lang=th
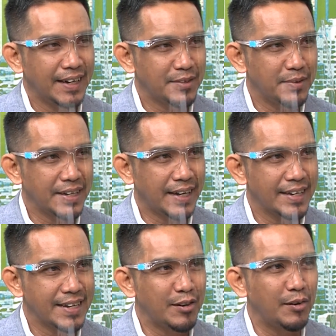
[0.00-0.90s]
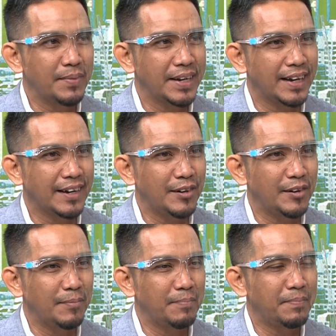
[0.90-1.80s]
กระทรวงกิจการสังคมเนี่ยก็
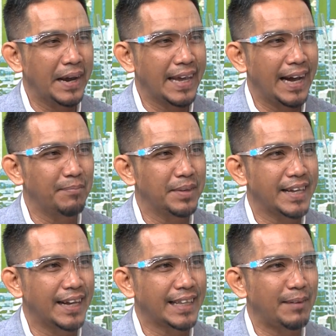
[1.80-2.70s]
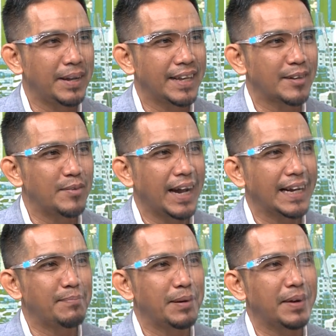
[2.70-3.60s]
พยายามที่จะทำให้โครงการ
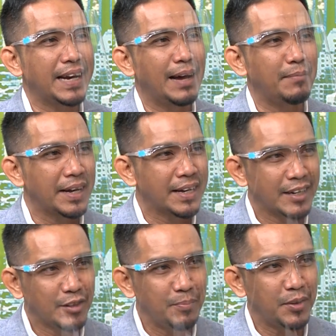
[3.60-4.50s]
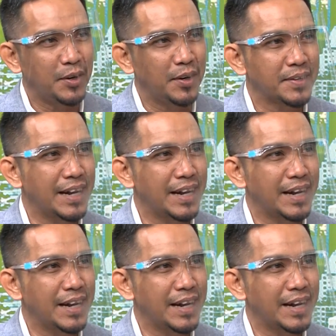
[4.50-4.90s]
นี้เป็นไปได้ไม่กระทบต่อ